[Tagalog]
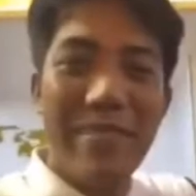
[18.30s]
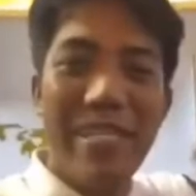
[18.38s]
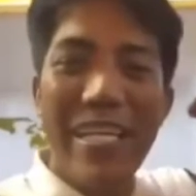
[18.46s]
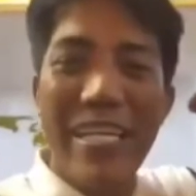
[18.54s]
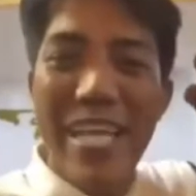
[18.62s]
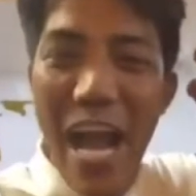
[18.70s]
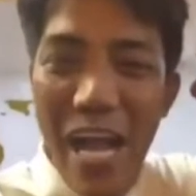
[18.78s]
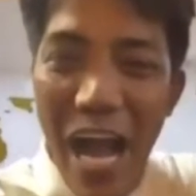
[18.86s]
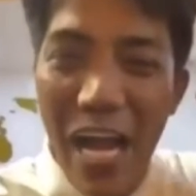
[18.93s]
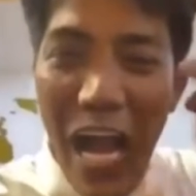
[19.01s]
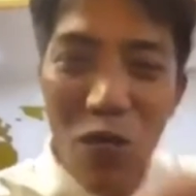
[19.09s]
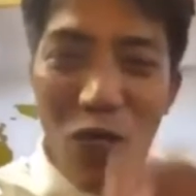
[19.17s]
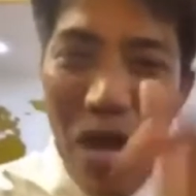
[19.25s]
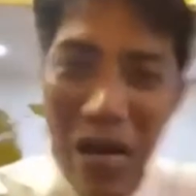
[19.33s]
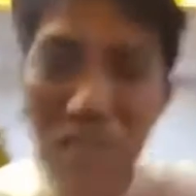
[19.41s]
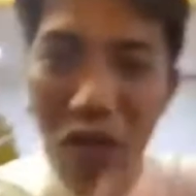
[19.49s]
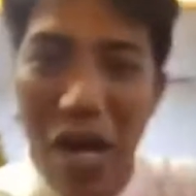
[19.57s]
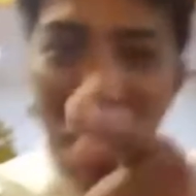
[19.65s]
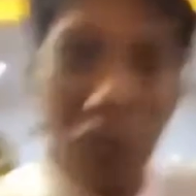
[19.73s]
Yang kagaguhan mo
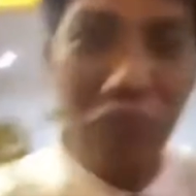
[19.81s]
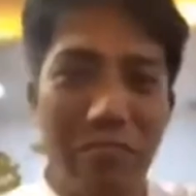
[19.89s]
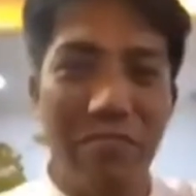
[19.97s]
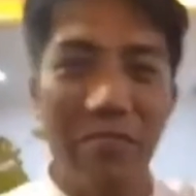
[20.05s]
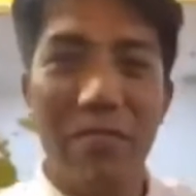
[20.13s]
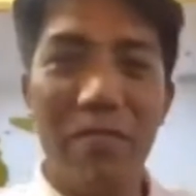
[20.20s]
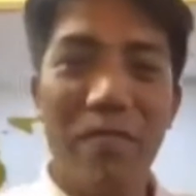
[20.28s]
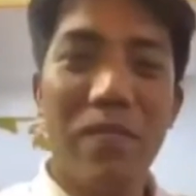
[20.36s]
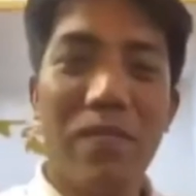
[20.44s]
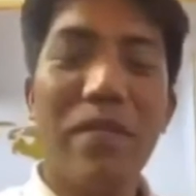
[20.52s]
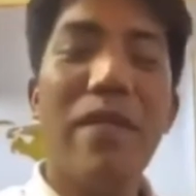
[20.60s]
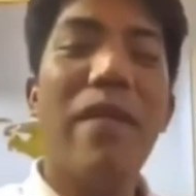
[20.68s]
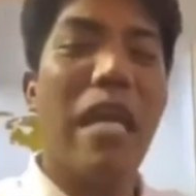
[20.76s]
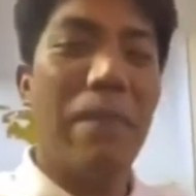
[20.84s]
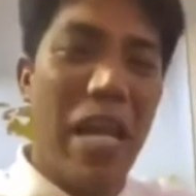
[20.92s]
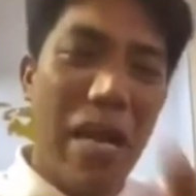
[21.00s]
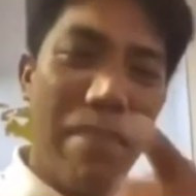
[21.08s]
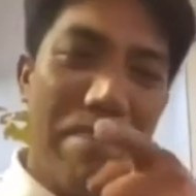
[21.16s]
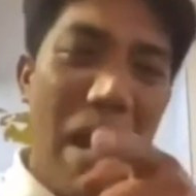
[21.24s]
ngayon,
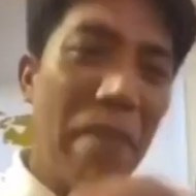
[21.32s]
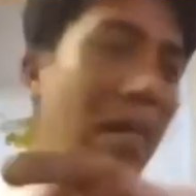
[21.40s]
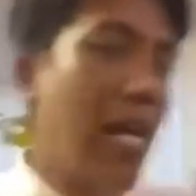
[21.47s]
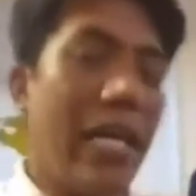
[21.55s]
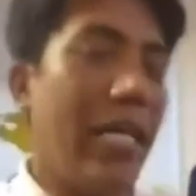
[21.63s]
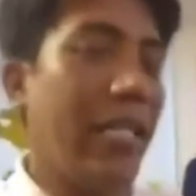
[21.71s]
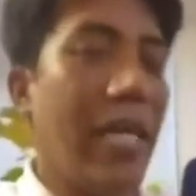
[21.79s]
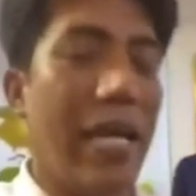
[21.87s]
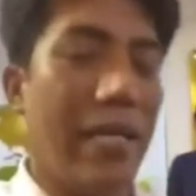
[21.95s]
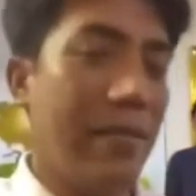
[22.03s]
ipinagmamalaki kita.